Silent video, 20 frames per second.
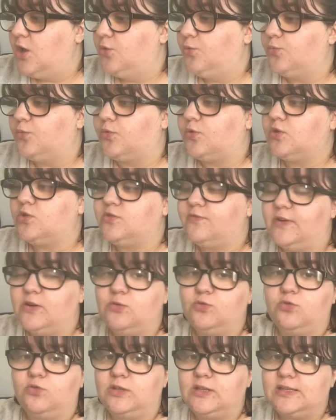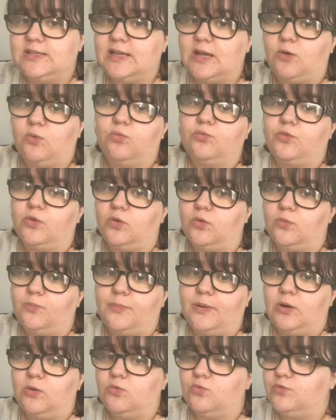Donc je vais lui donner, ça compte en,
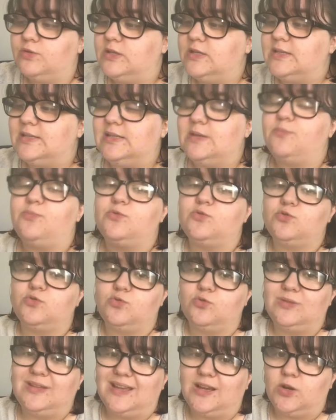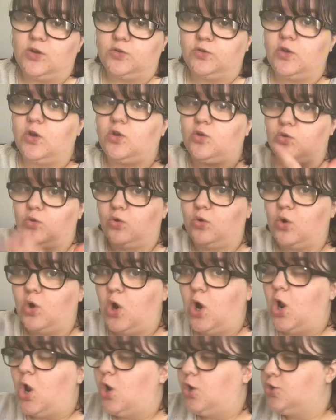pas en goodies, c'est plus du décloteur que
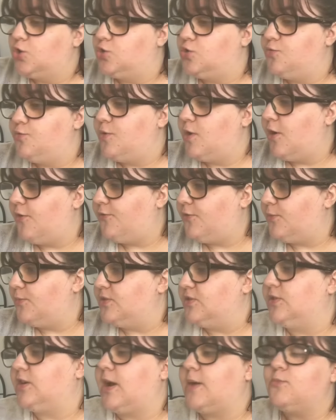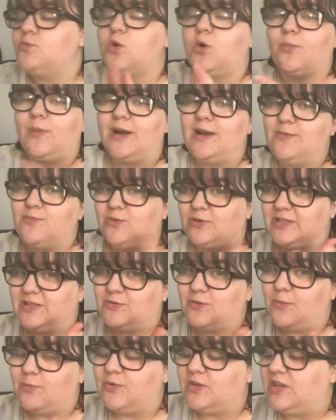je lui offre, mais je vais quand même lui emballer pour que ce
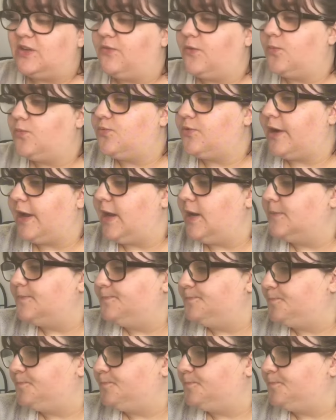soit un peu qui font pour elle.